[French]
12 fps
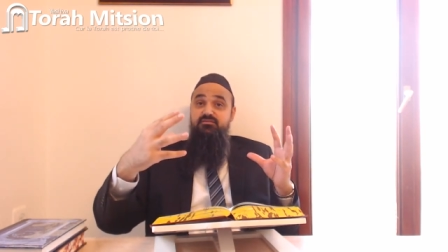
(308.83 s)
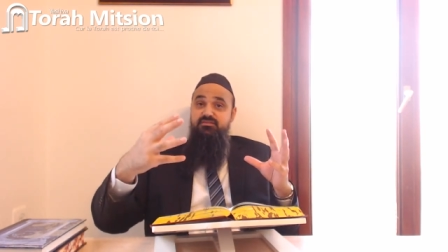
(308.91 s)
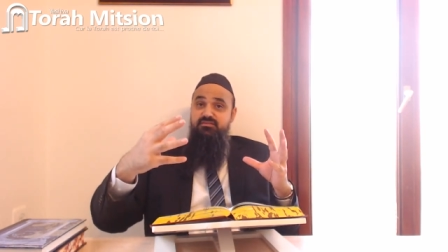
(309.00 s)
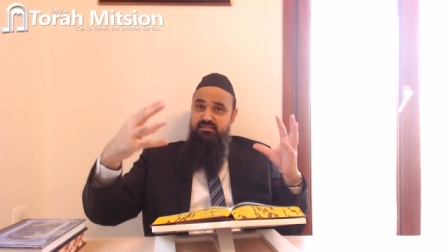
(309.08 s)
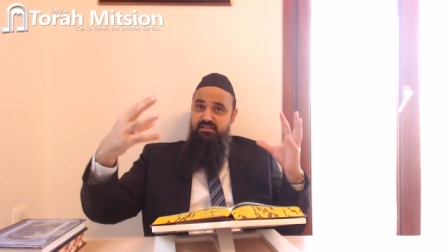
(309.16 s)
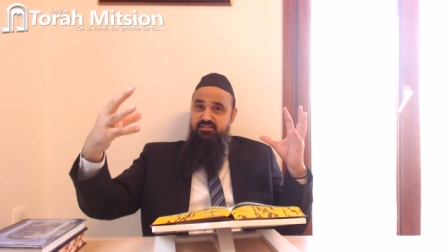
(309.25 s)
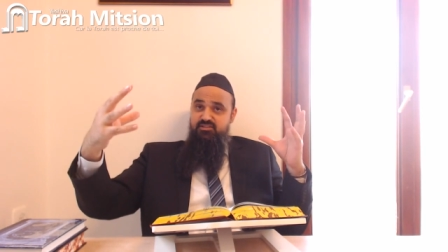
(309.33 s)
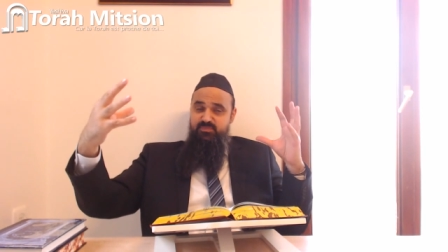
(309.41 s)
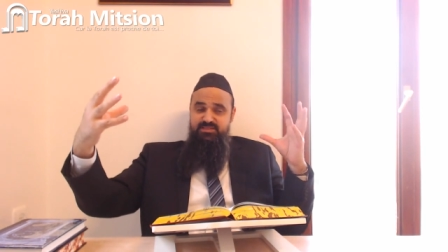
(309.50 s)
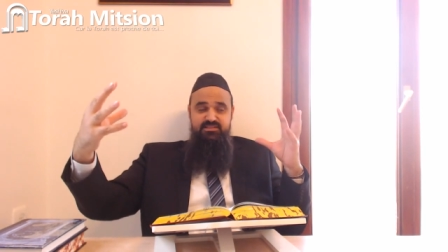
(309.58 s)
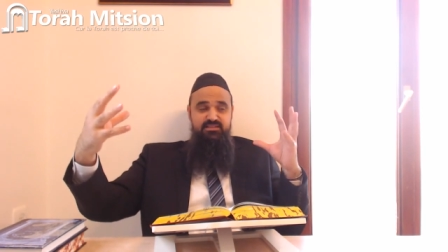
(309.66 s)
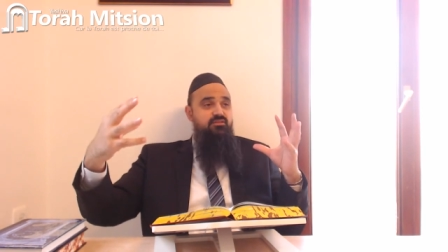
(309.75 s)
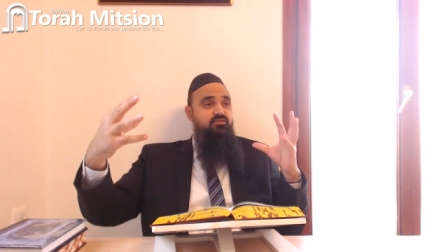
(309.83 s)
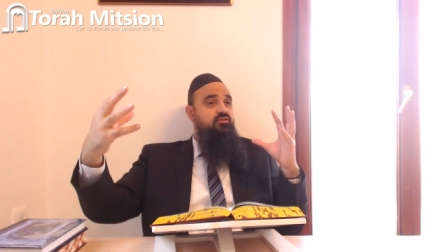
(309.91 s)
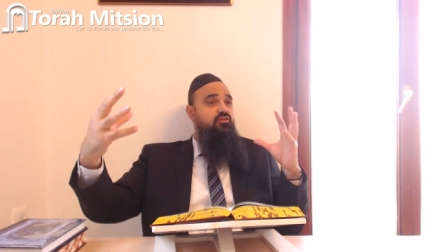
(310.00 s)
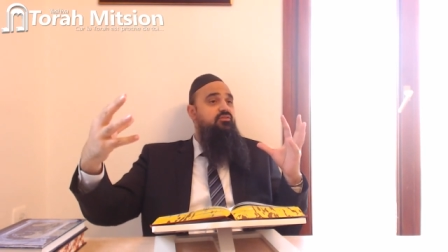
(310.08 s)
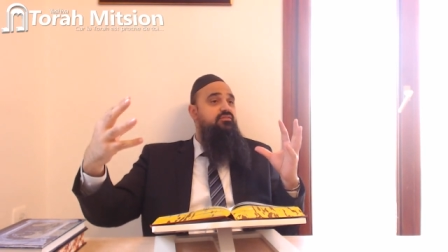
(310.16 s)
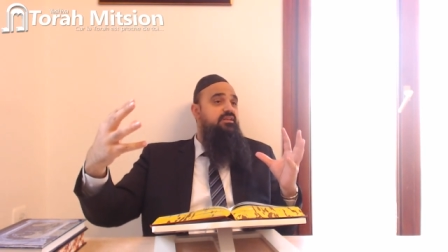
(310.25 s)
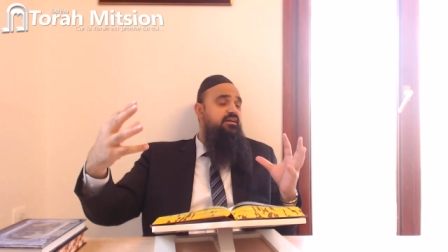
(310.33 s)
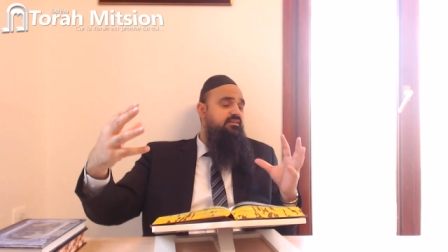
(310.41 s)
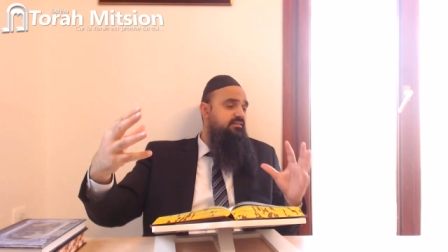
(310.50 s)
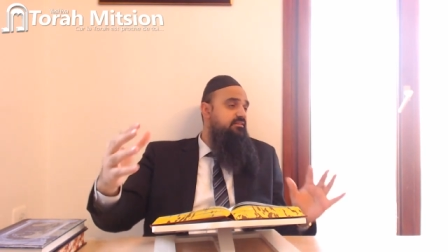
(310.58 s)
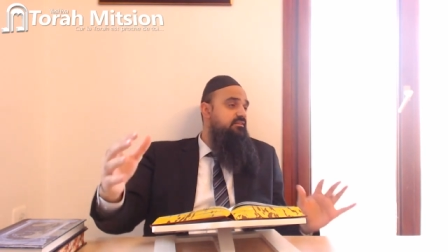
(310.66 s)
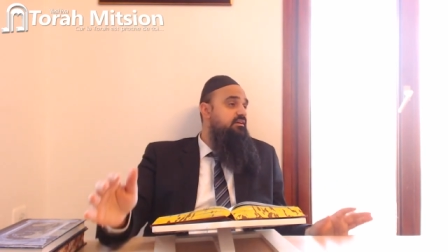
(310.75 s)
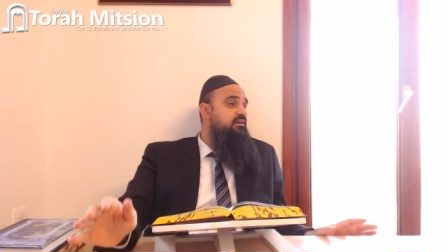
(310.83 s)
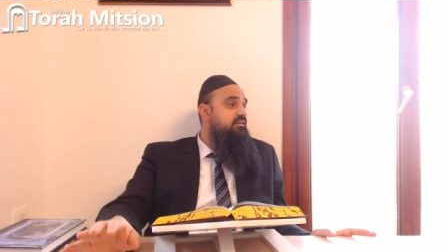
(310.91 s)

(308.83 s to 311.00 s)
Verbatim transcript: C'est une date spéciale, une grande date